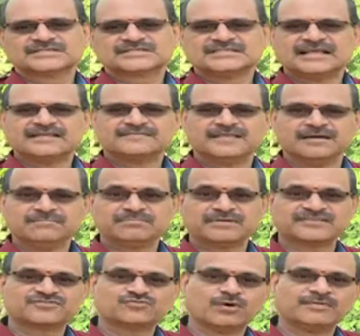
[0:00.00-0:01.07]
ஸ்னிக்தம்
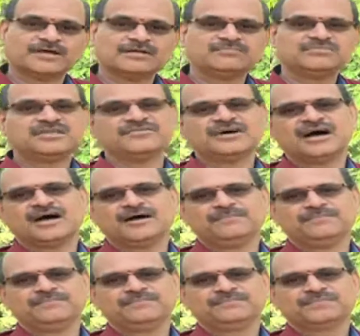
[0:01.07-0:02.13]
பிரஸ்வபனம் திவா
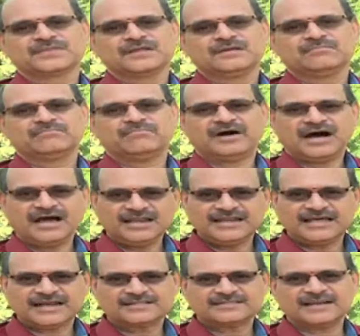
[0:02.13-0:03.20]
பகல்
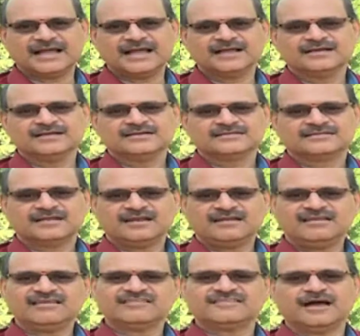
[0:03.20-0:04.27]
நேரத்தில்
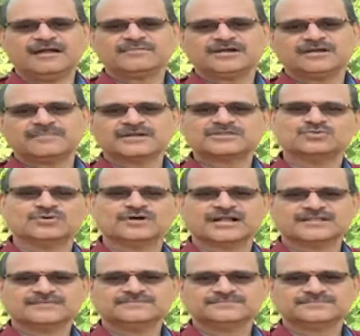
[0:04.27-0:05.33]
நல்லா சாப்பிட்டுட்டு படுத்து
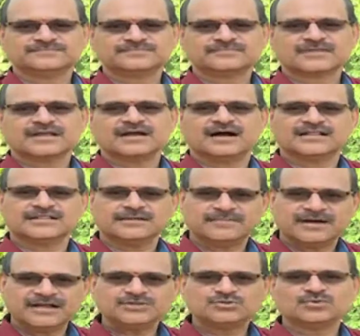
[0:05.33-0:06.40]
தூங்கிறது அந்த
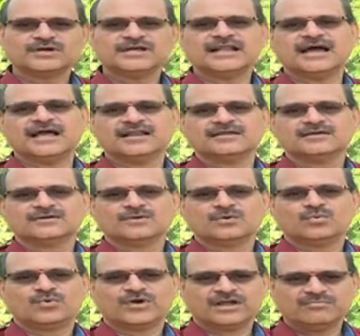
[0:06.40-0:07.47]
மாதிரி தூங்கினால்
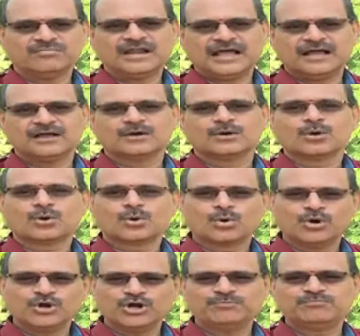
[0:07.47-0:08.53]
உடம்பில்
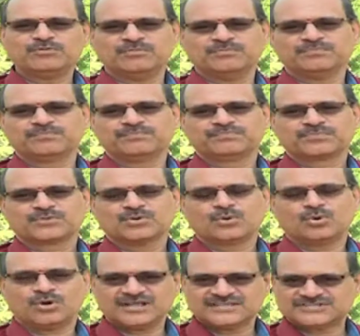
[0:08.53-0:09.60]
கொழுப்பும்
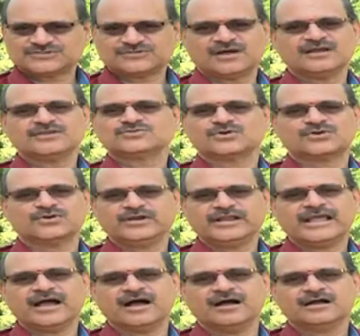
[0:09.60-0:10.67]
கொலஸ்ட்ரால்னு சொல்கிறோம்
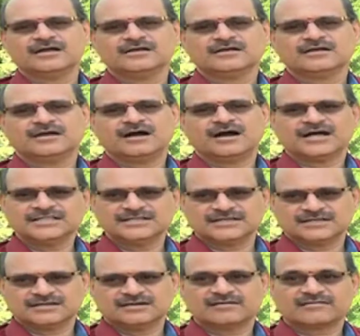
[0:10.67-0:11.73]
இல்லையா அது
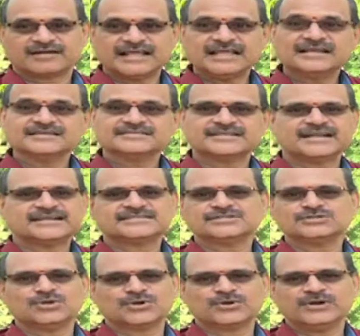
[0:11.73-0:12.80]

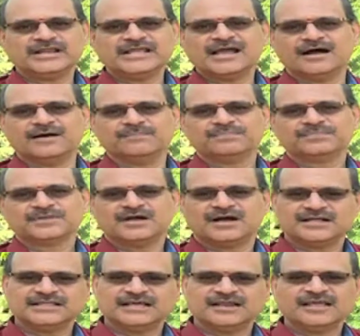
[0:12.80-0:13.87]
ட்ரைக்ளிசரைட்ஸ்ன்னு சொல்கிறோம் இல்லையா
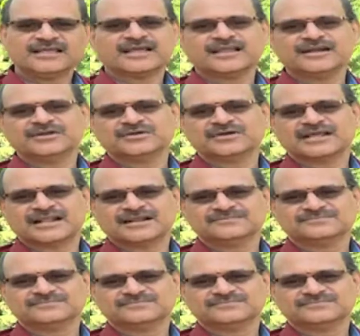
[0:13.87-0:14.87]
அதெல்லாம் ஏறிடுங்கிறாரு